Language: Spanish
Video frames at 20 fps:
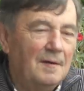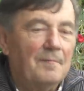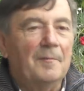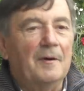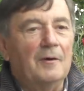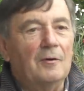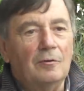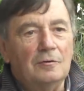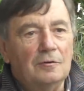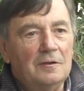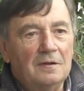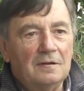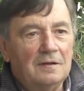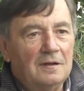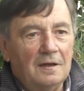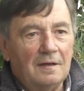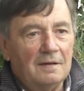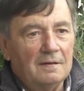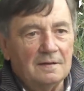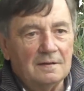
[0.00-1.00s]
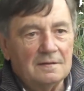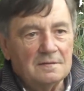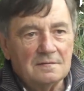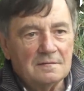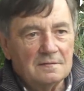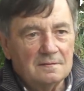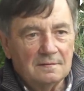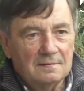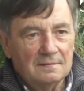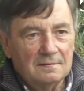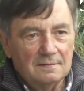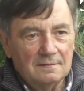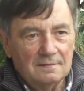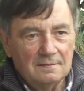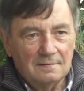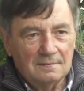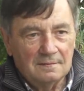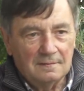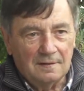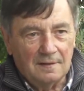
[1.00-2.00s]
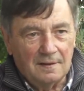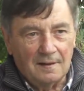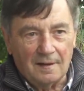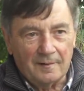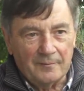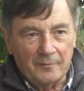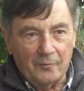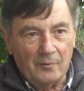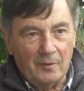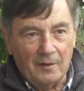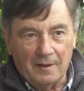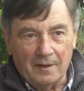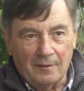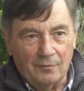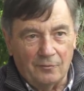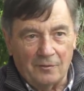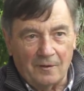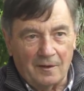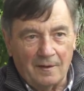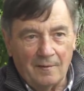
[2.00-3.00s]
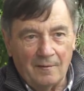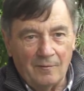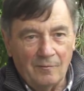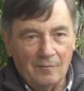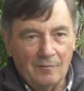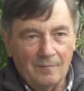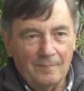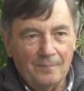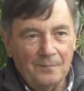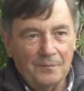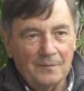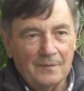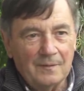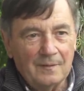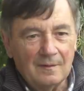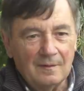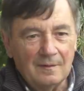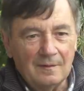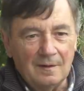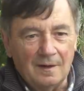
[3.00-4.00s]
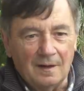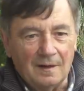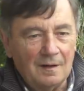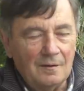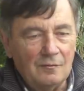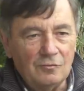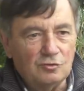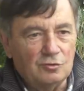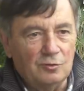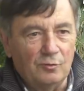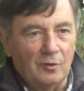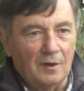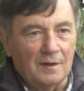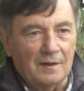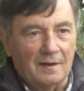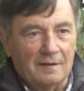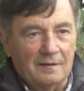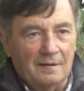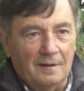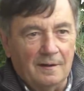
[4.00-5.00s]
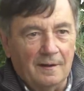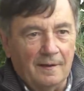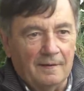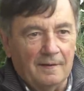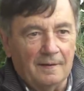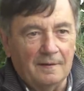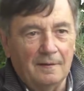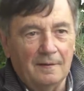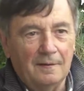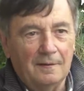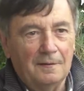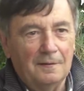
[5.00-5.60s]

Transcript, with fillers: Pero el de izquierdas, que era republicano cerrado, aquel no estuvo en la cárcel nada, ¿eh?